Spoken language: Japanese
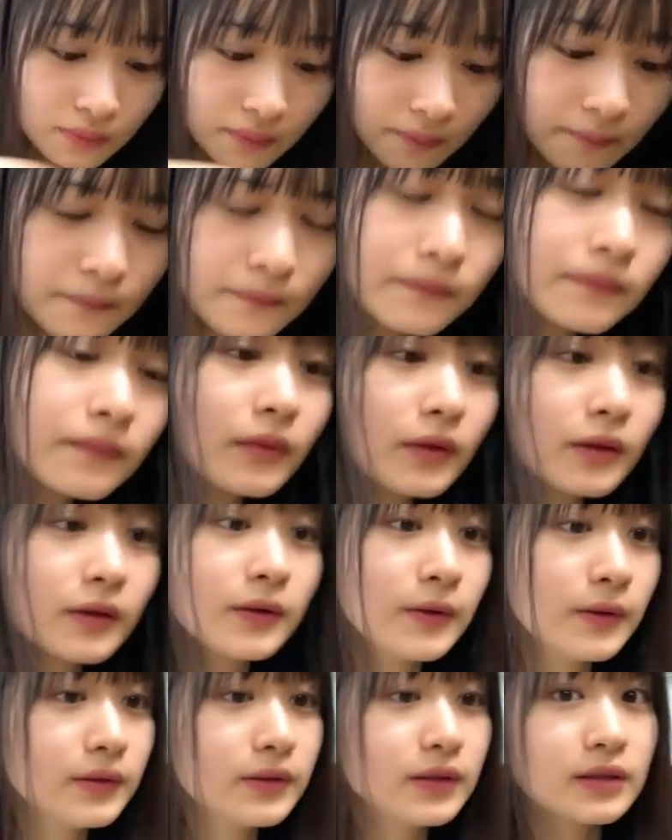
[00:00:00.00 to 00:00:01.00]
うん冬
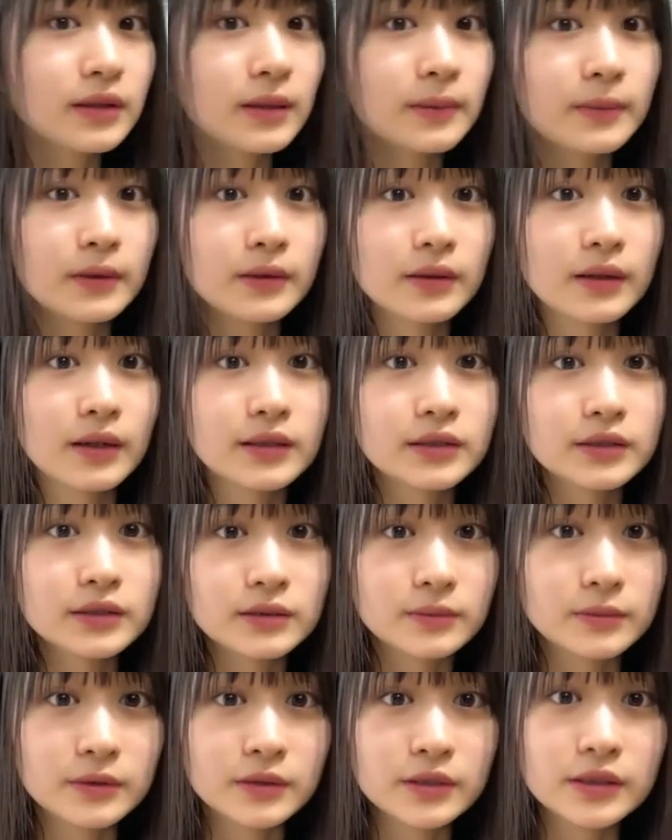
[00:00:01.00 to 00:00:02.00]
に食べるアイス
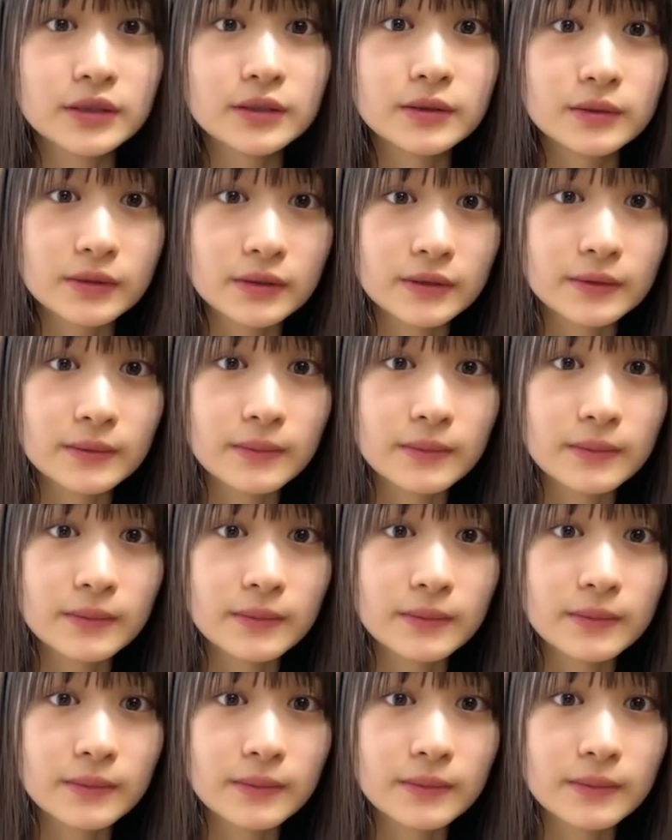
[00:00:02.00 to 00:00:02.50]
もいいよね